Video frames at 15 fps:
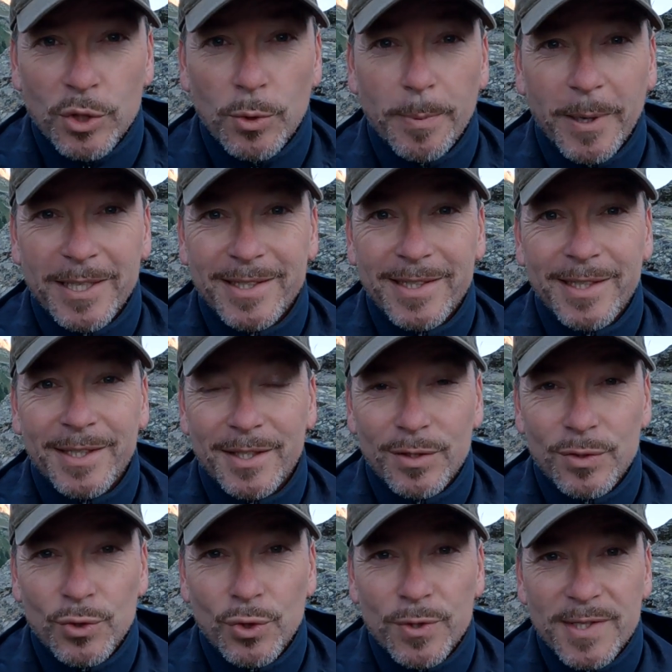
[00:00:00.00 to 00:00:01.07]
je pratique
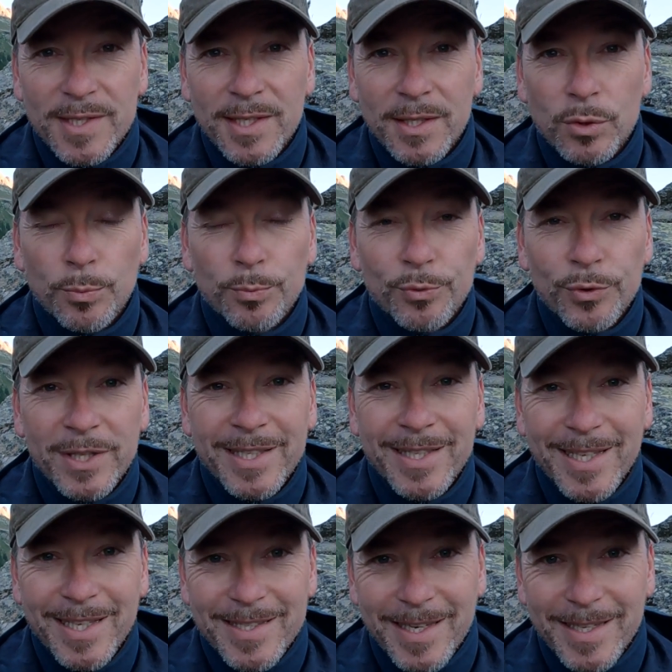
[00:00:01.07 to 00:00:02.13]
ceci depuis
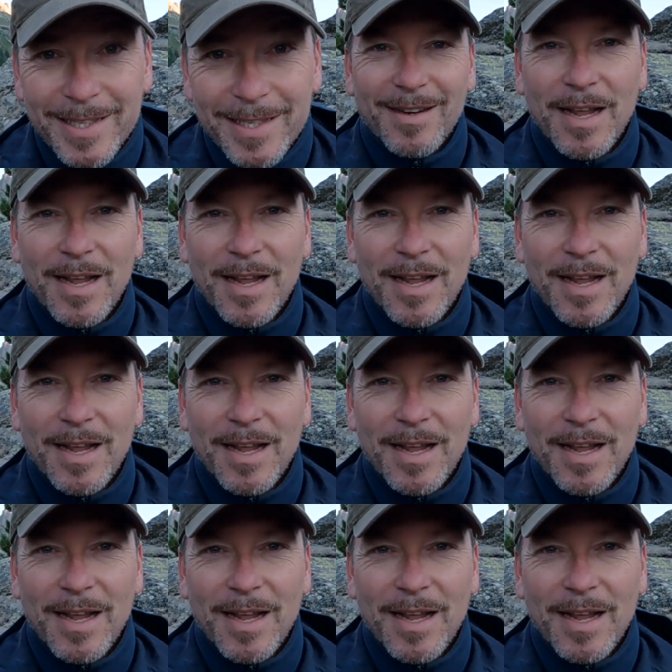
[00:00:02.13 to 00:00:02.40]
des années.